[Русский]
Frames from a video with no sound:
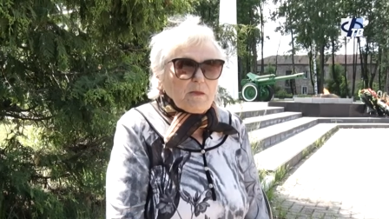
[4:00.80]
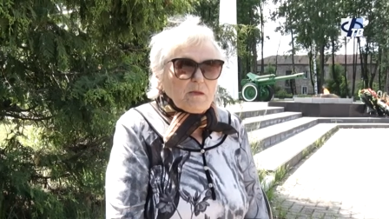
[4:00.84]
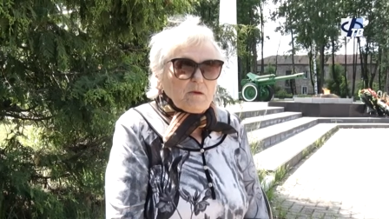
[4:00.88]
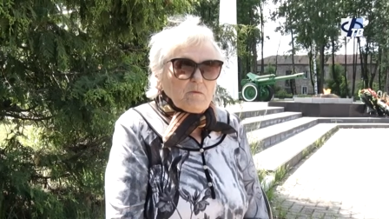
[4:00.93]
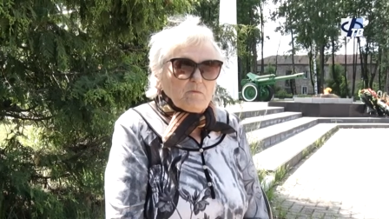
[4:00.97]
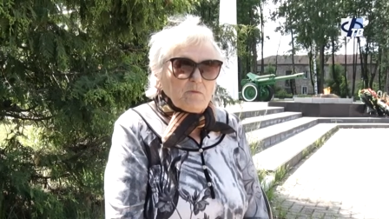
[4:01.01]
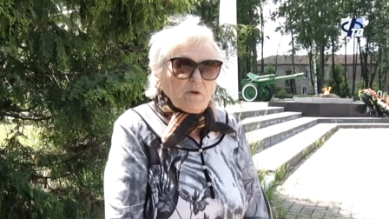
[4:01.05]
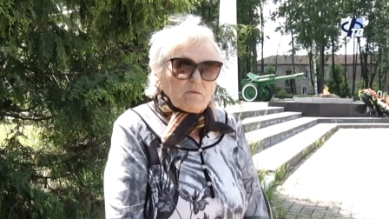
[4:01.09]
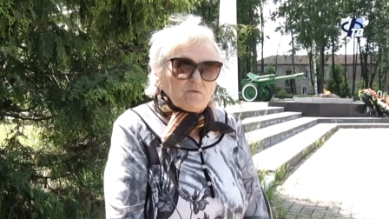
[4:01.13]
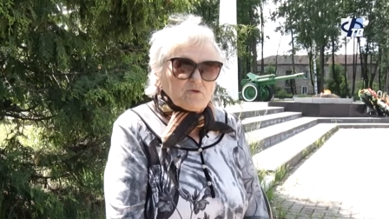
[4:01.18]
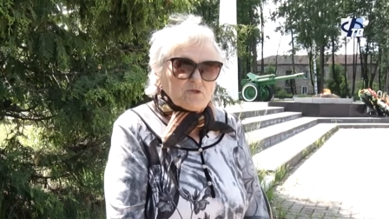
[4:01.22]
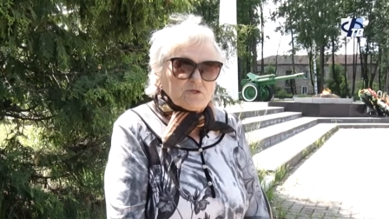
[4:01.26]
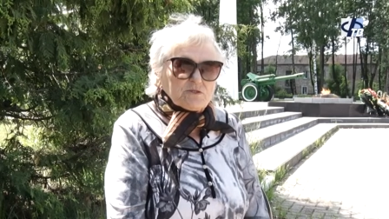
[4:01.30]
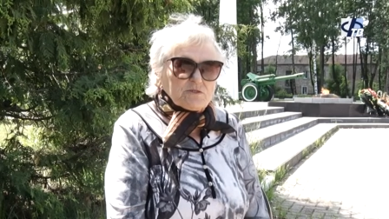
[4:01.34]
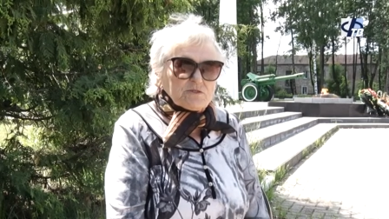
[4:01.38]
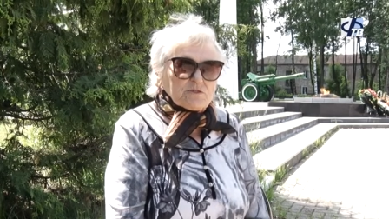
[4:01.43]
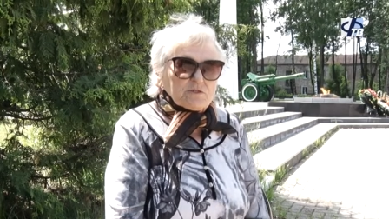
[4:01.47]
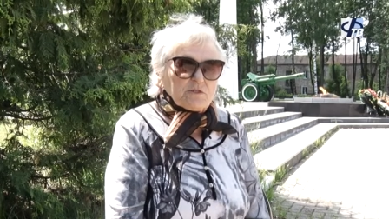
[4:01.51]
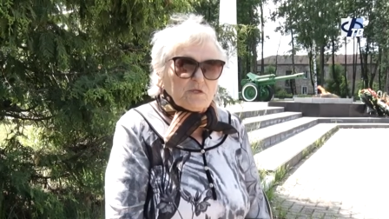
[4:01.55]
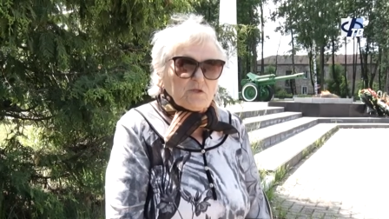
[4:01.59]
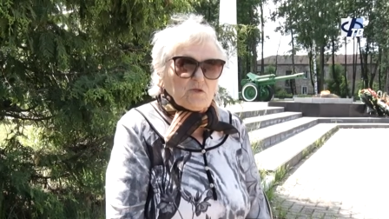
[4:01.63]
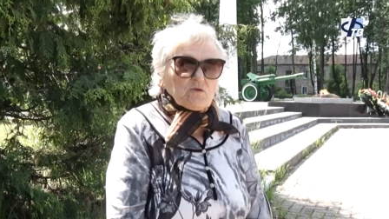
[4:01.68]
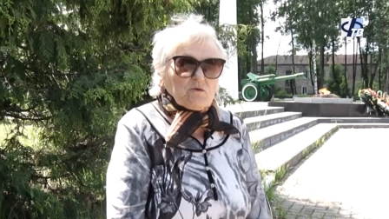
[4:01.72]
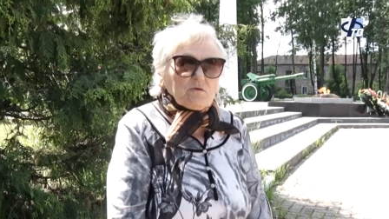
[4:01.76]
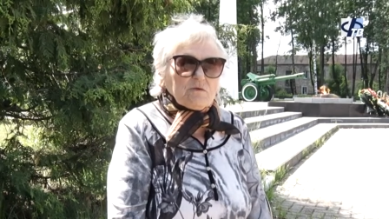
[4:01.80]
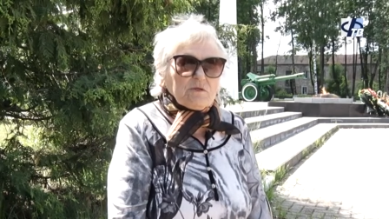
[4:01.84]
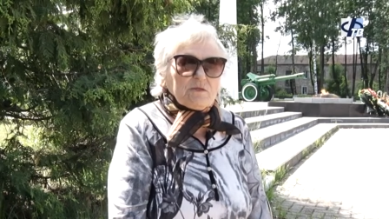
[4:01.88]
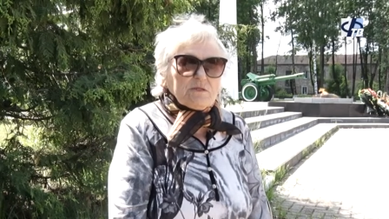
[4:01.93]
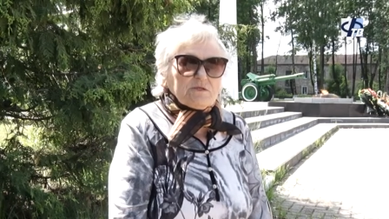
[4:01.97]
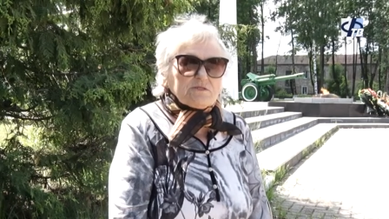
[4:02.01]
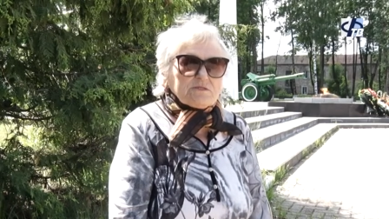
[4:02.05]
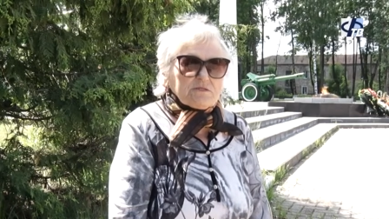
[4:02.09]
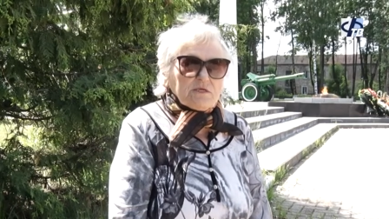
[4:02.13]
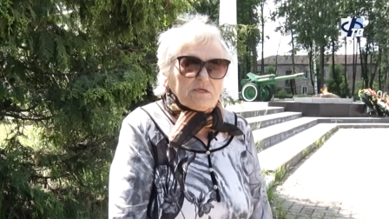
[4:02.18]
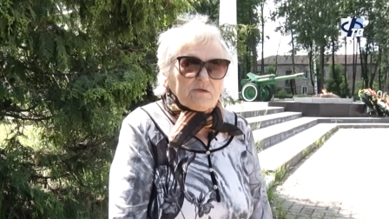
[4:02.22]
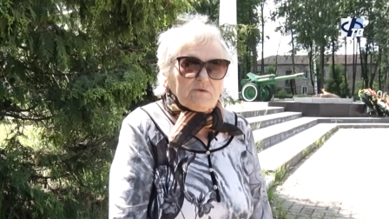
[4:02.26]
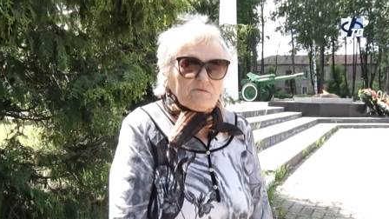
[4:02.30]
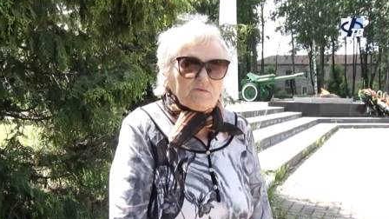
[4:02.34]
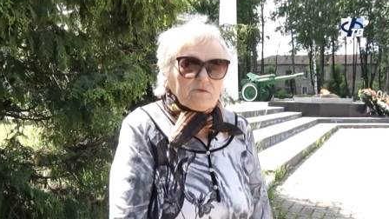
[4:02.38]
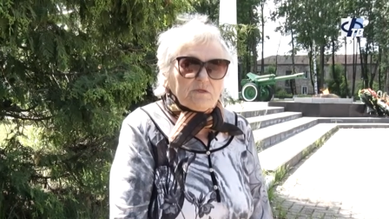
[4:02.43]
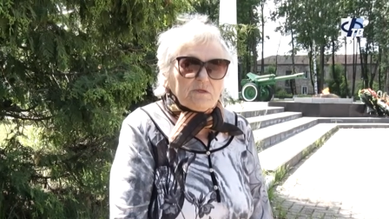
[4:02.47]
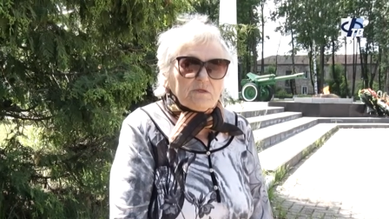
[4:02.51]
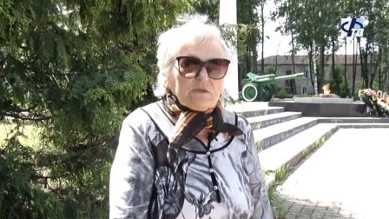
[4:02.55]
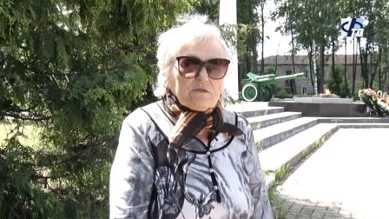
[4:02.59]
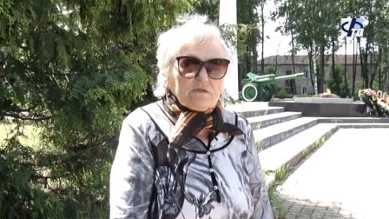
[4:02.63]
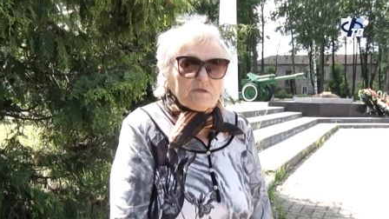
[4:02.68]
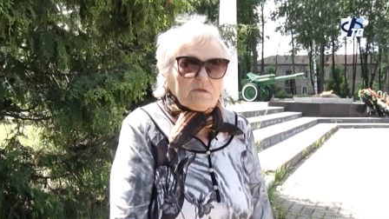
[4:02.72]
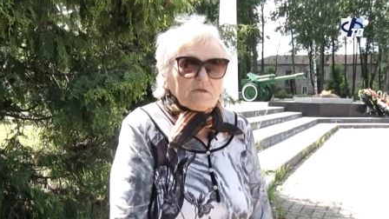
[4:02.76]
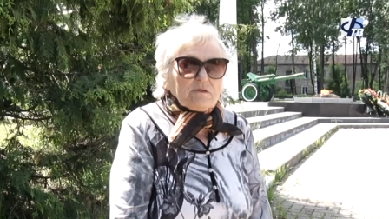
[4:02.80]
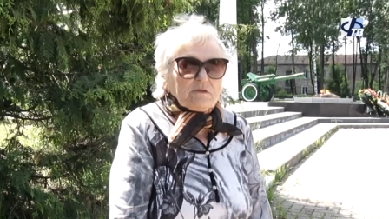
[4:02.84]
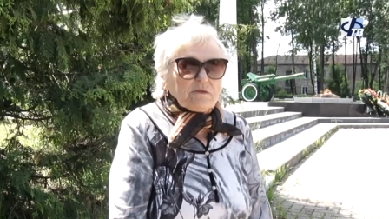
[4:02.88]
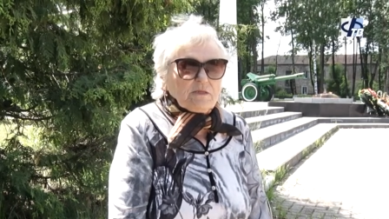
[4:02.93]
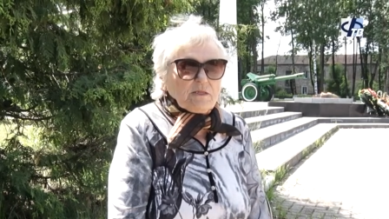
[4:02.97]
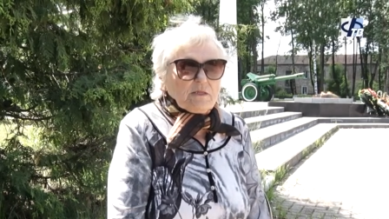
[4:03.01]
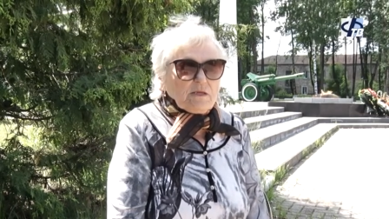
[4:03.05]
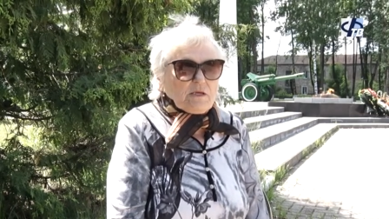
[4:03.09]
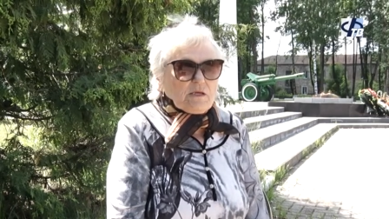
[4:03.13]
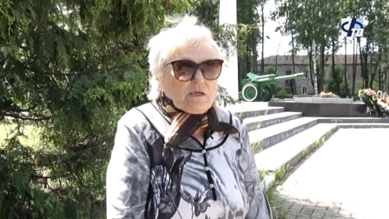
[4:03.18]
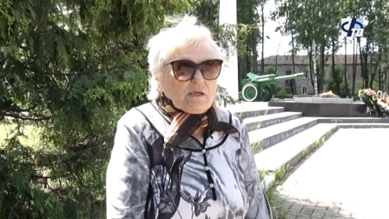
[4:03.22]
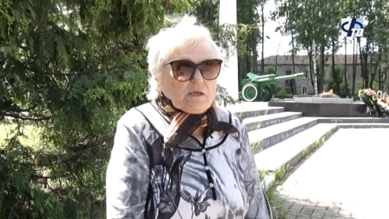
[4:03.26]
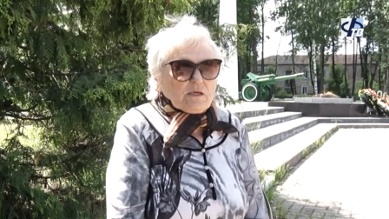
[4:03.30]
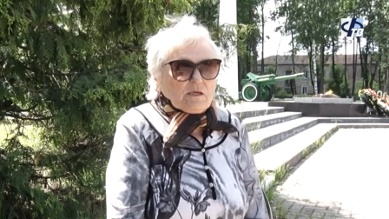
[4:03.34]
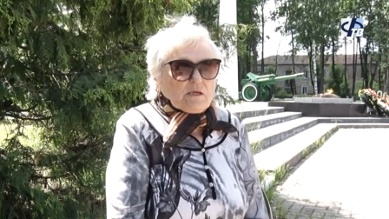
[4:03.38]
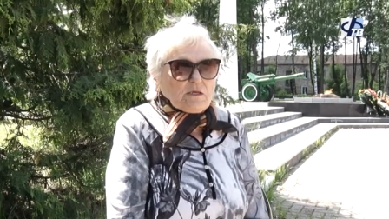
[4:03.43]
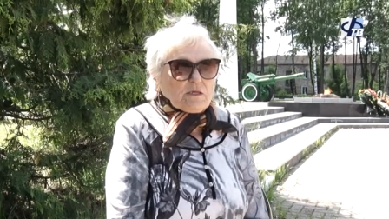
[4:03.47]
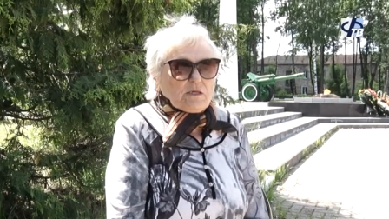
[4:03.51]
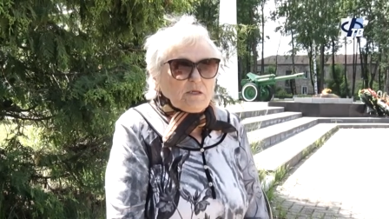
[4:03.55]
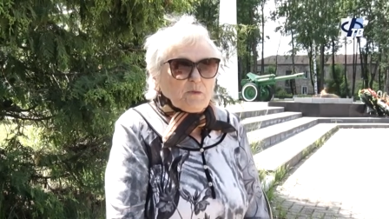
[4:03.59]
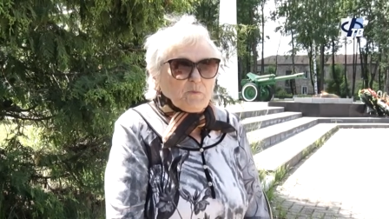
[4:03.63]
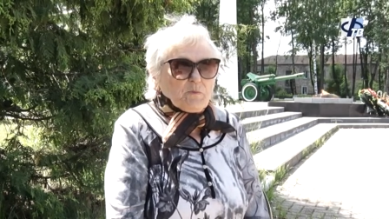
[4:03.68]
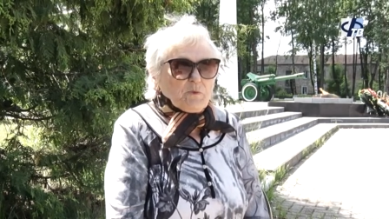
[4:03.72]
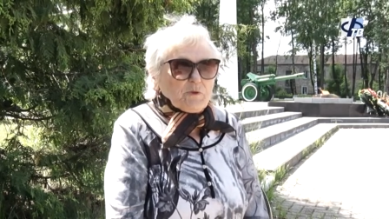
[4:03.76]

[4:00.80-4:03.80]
бабушка сготовила завтрак, и